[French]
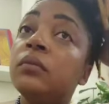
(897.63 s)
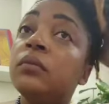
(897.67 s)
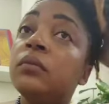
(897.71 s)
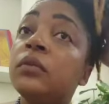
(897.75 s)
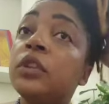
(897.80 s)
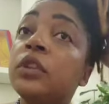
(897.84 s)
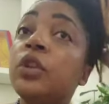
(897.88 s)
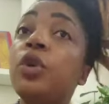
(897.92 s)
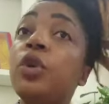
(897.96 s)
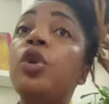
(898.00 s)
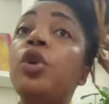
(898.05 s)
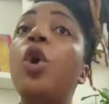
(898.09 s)

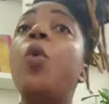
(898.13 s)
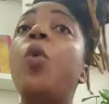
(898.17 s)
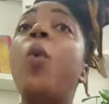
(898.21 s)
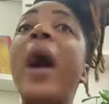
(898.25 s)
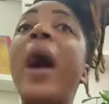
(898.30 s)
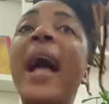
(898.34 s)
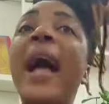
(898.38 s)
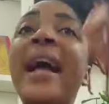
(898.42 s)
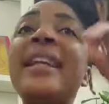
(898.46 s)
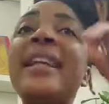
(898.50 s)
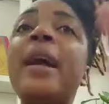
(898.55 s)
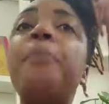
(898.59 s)
Le
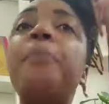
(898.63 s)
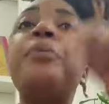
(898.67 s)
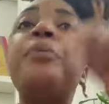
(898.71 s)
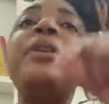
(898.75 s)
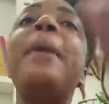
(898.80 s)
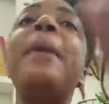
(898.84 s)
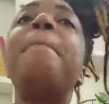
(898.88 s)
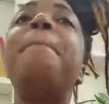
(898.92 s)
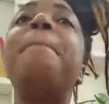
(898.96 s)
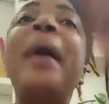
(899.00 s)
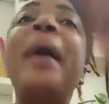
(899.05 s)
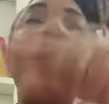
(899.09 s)
ouais n'a plus
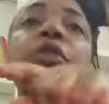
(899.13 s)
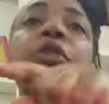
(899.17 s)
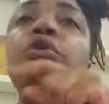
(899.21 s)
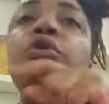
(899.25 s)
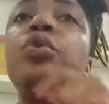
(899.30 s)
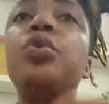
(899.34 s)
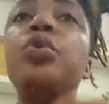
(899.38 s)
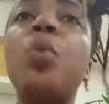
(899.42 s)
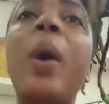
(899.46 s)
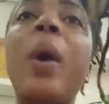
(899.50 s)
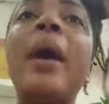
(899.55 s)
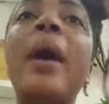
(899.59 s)
d'impact sur
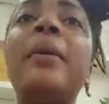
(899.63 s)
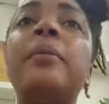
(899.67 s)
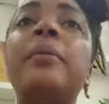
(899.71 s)
toi.